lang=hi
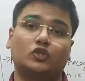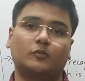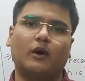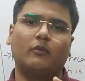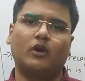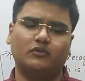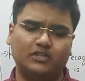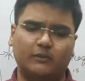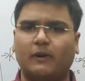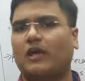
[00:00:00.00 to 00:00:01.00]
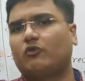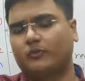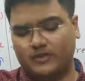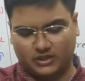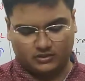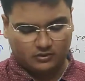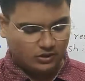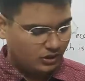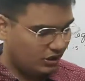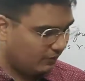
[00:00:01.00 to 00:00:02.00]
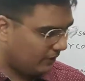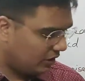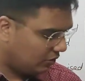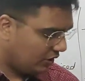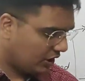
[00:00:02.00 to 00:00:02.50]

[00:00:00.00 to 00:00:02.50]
सो so, बाबूराव जी ने प्लाईवुड बेचा ठीक है मान लो